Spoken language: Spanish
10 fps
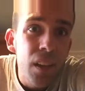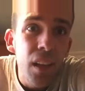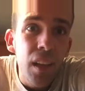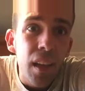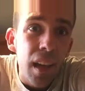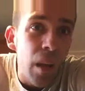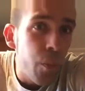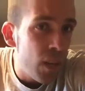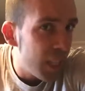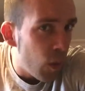y le
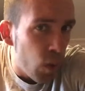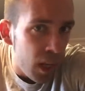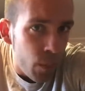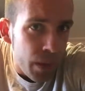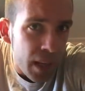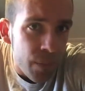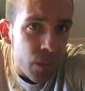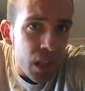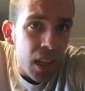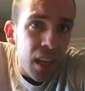pones agua limpia.
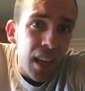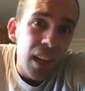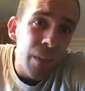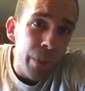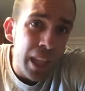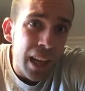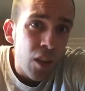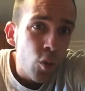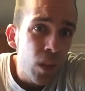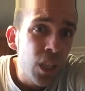Y le dejas un
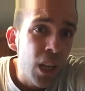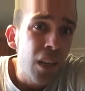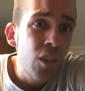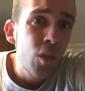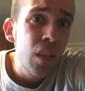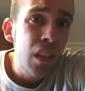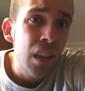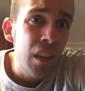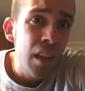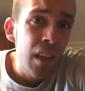descanso de 10
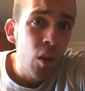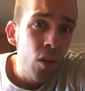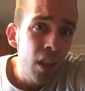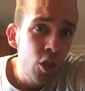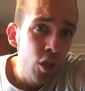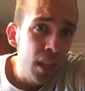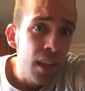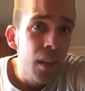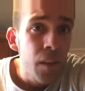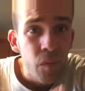días, o dicho sea,
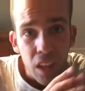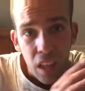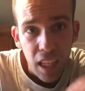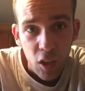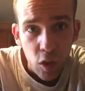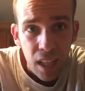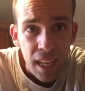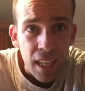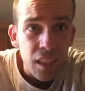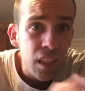5
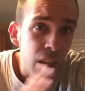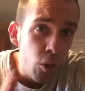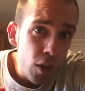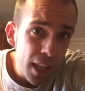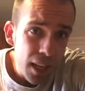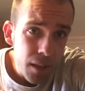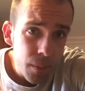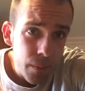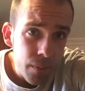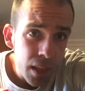días cebolla,
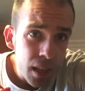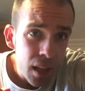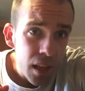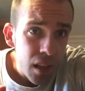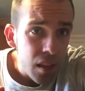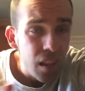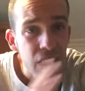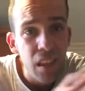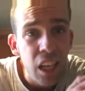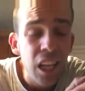10
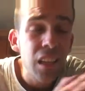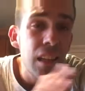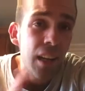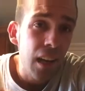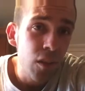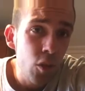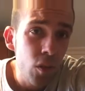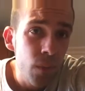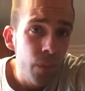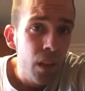días descanso.
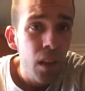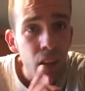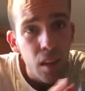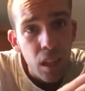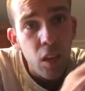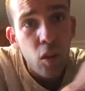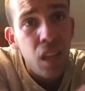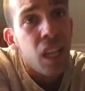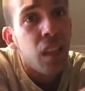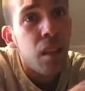5 días
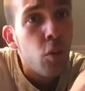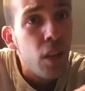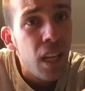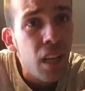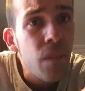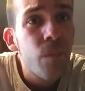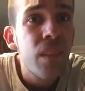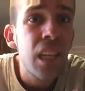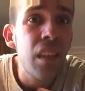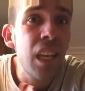cebolla, 10
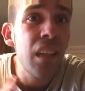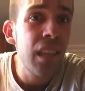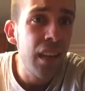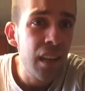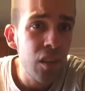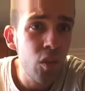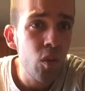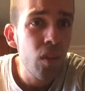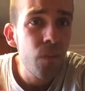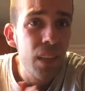días descanso.
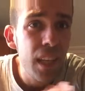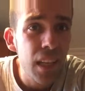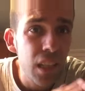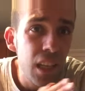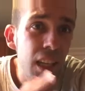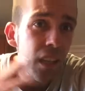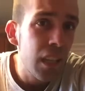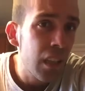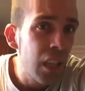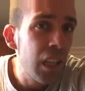Y así,
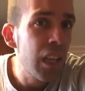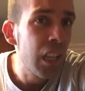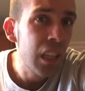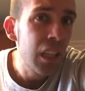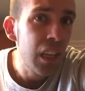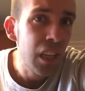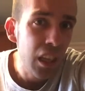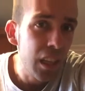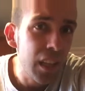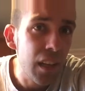etcétera, etcétera,
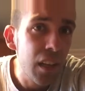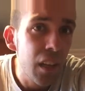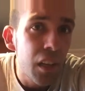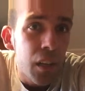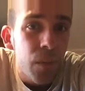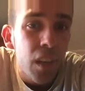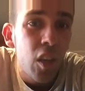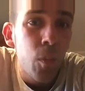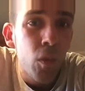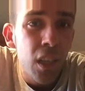etcétera. Y os
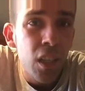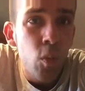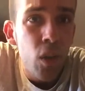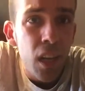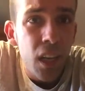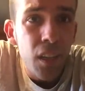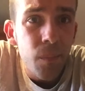puedo asegurar